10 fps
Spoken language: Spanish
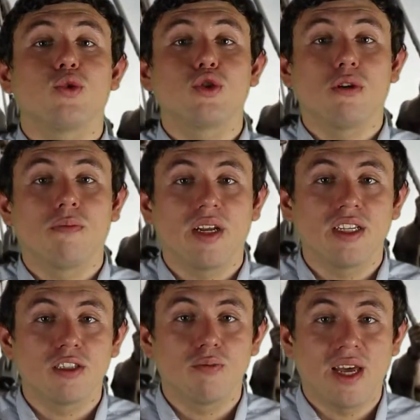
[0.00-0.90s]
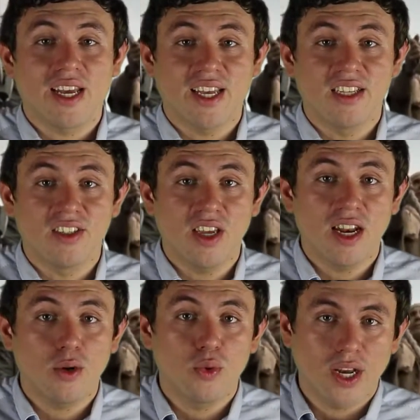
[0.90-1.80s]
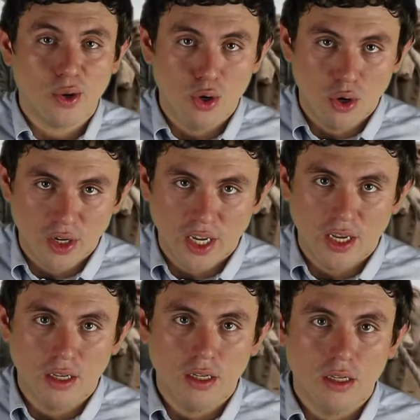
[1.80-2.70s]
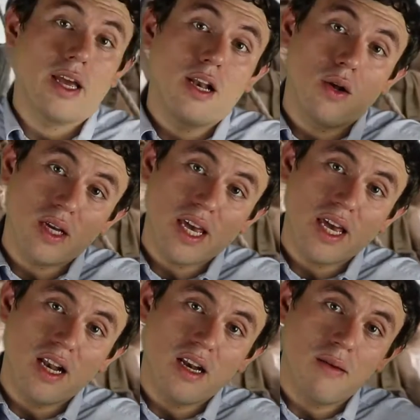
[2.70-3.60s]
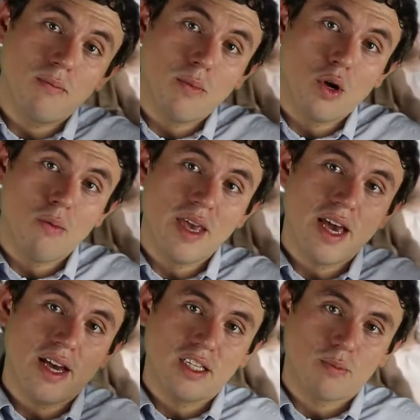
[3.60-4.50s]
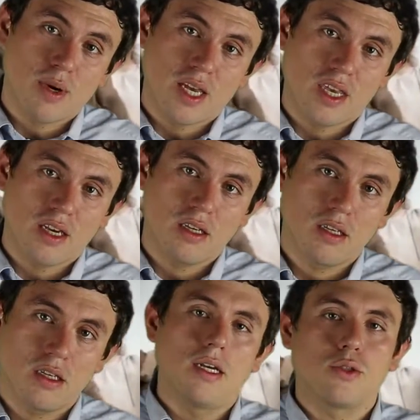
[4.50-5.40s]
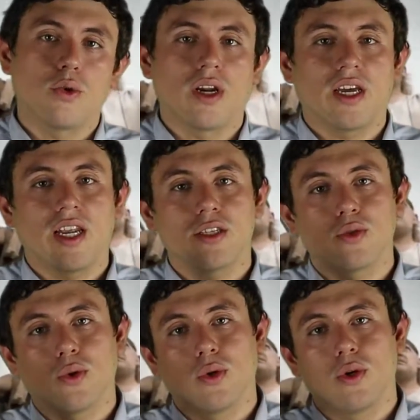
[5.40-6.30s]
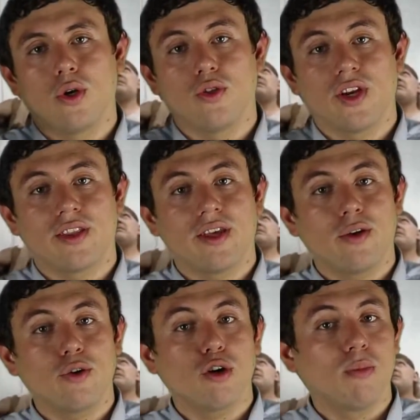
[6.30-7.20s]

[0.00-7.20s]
sus hombres para que hicieran una colonia, en lo que él volvía a España. A su regreso lo trataron